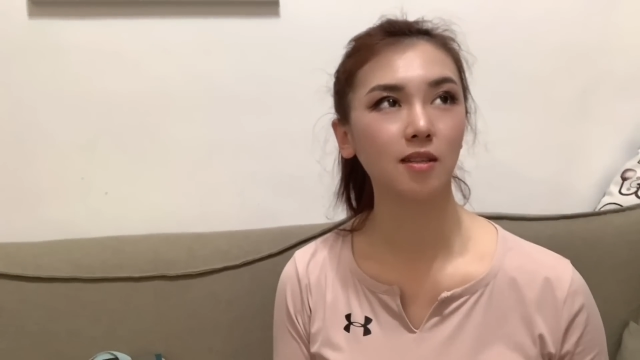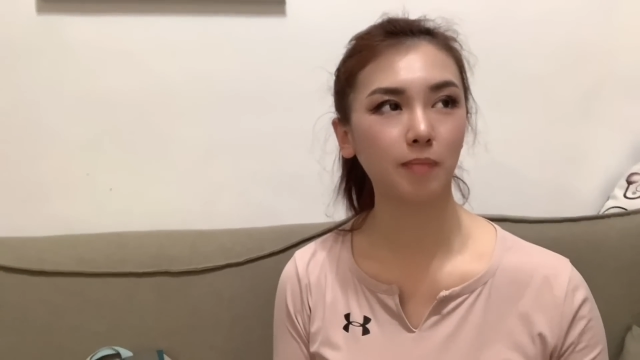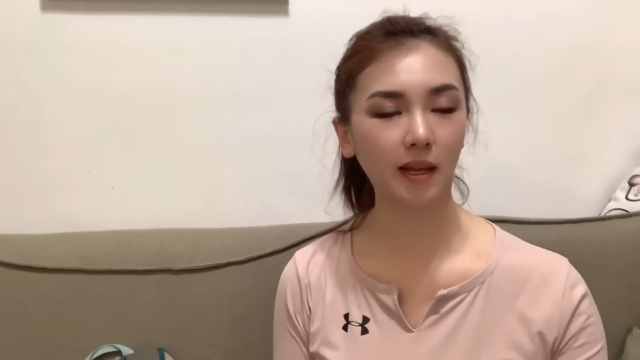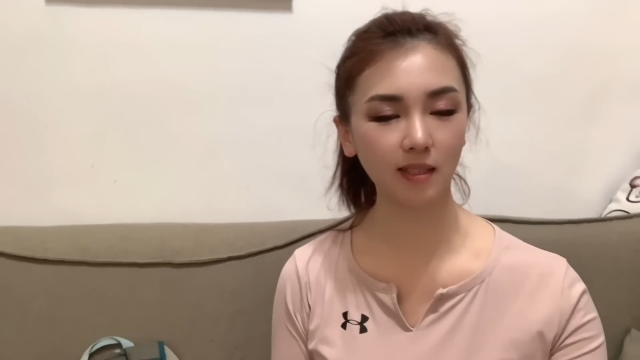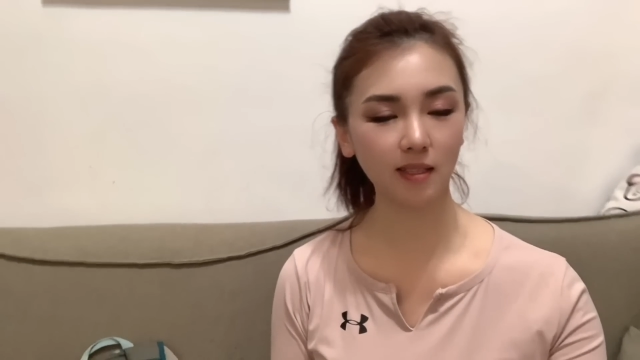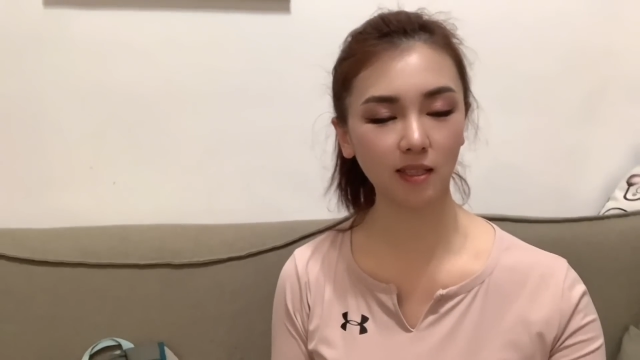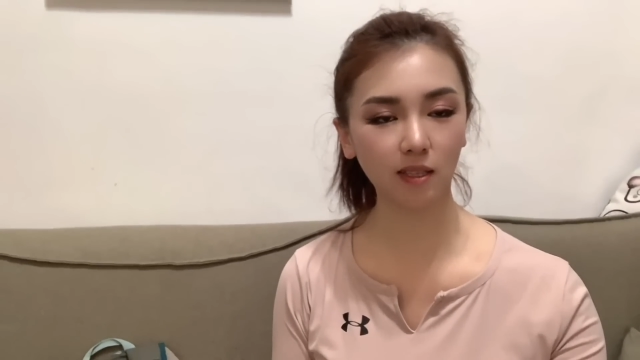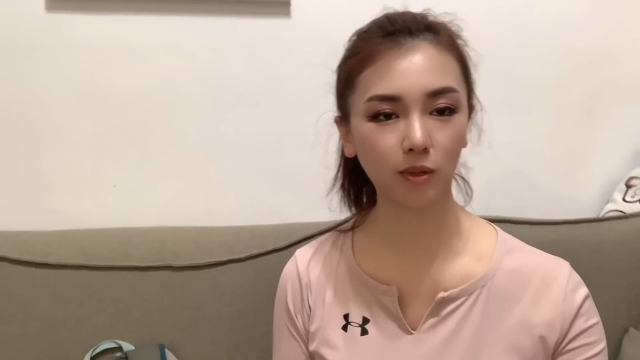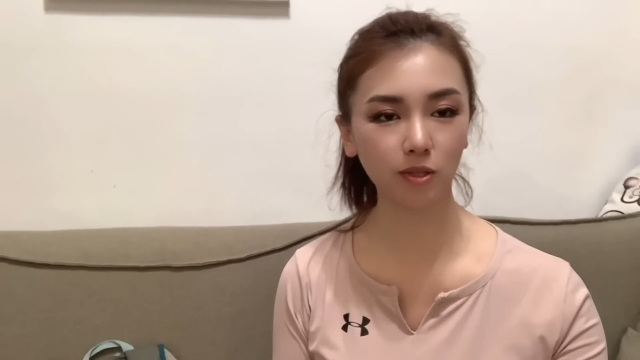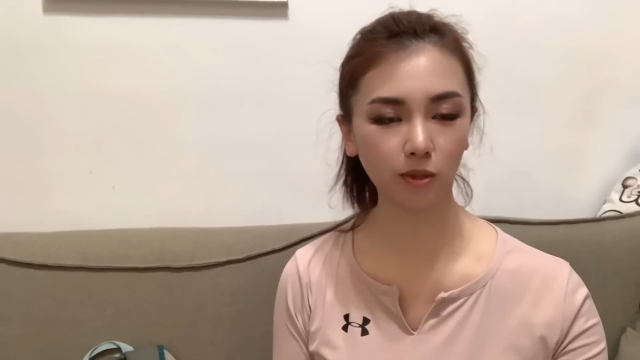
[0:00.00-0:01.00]
白天呢
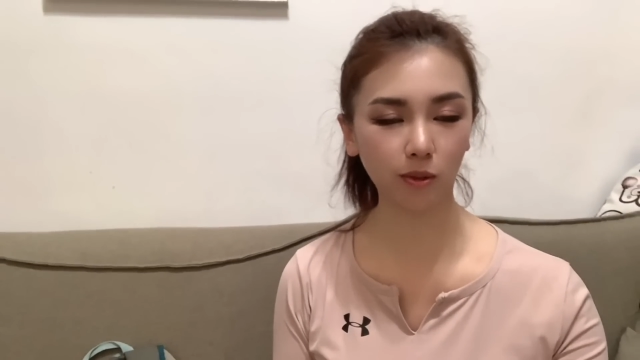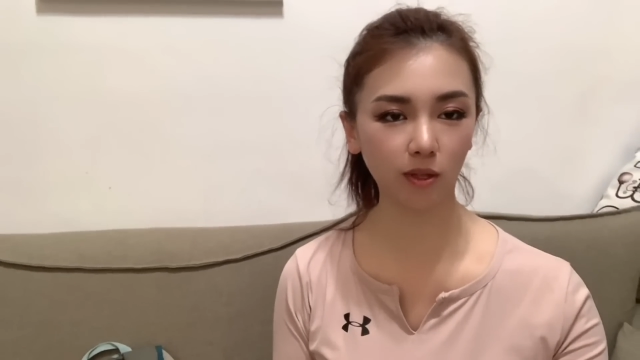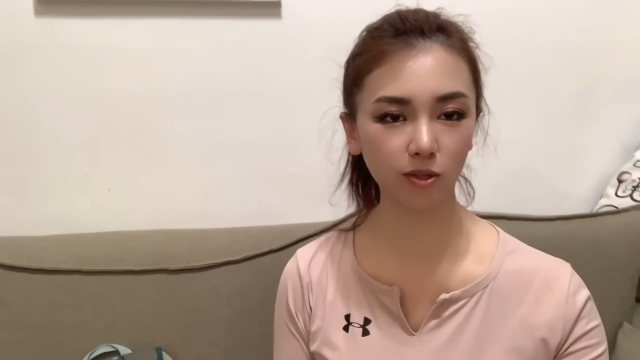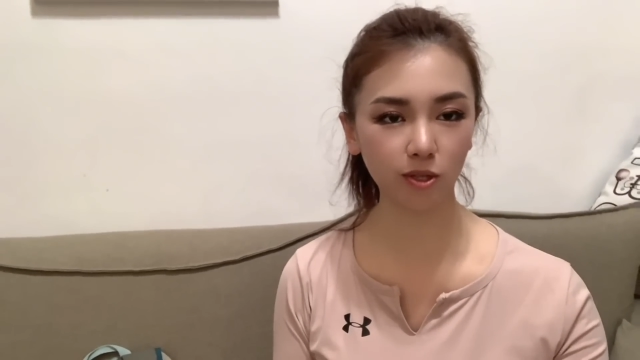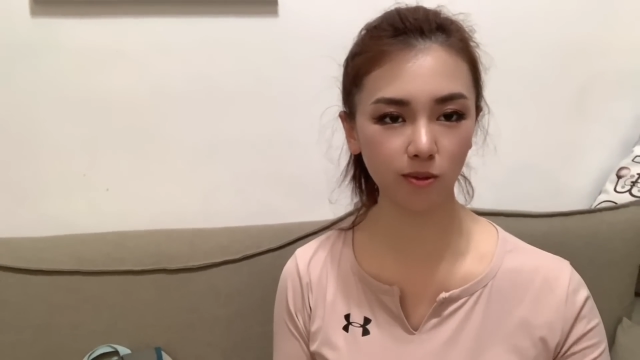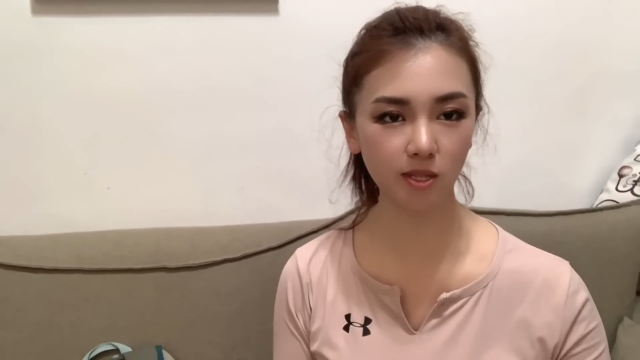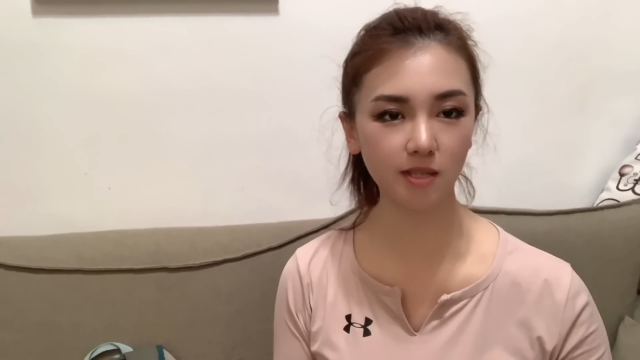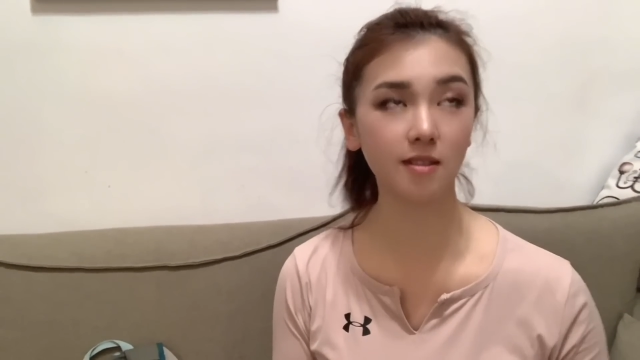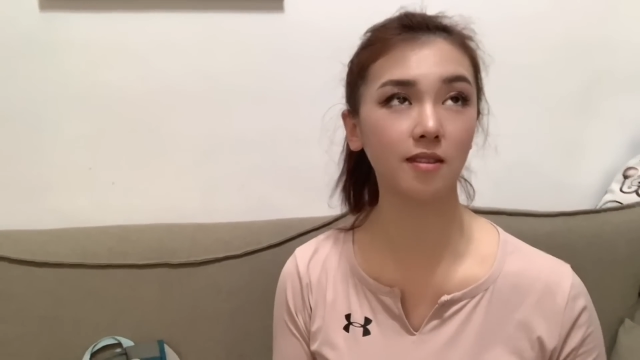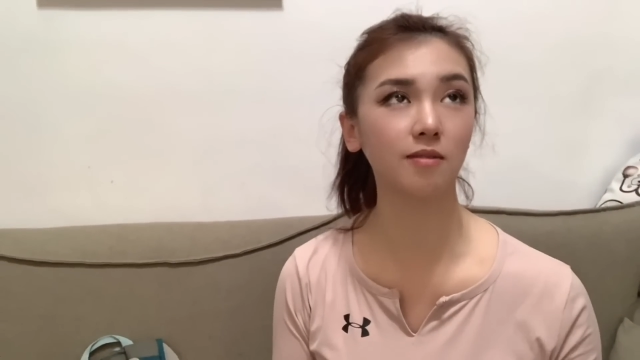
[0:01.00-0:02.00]
我空调就抽
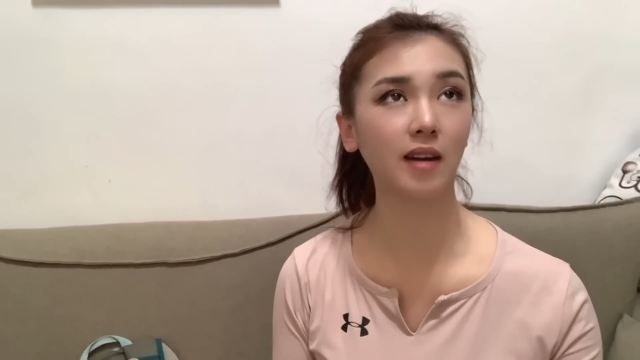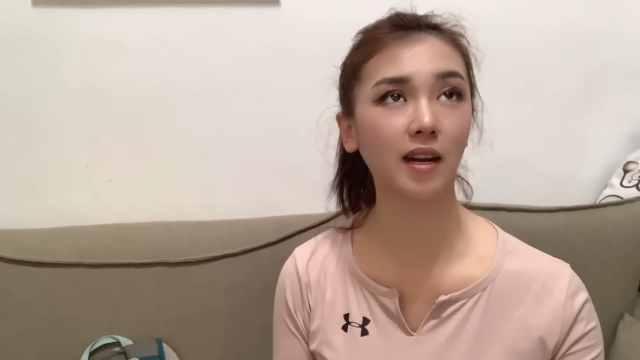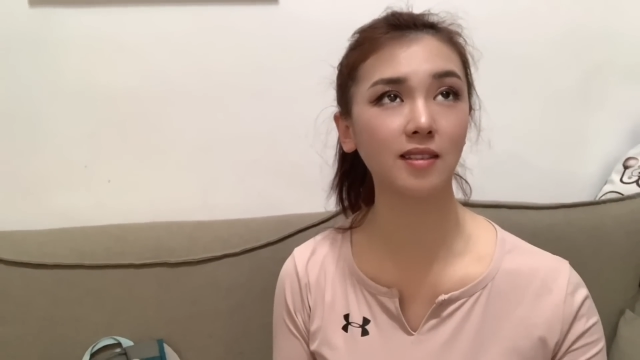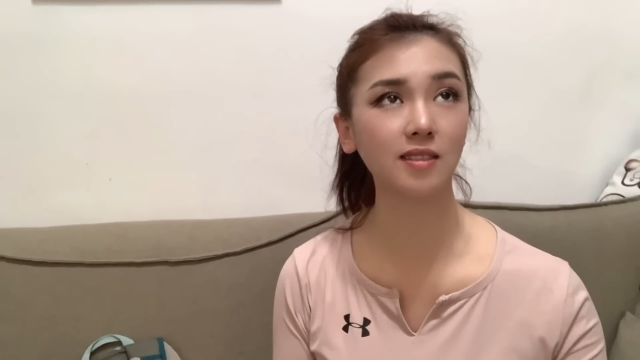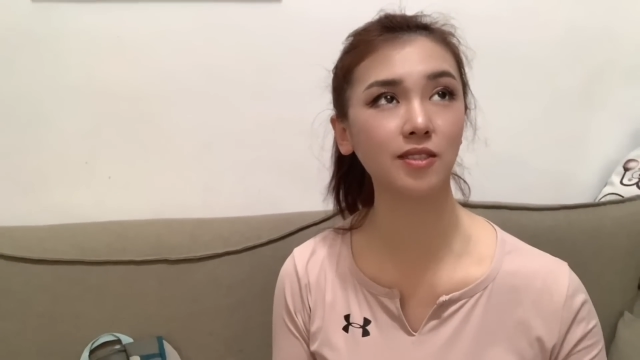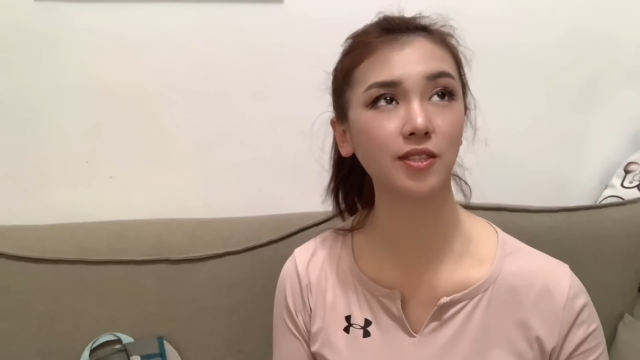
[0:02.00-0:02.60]
湿，晚上的时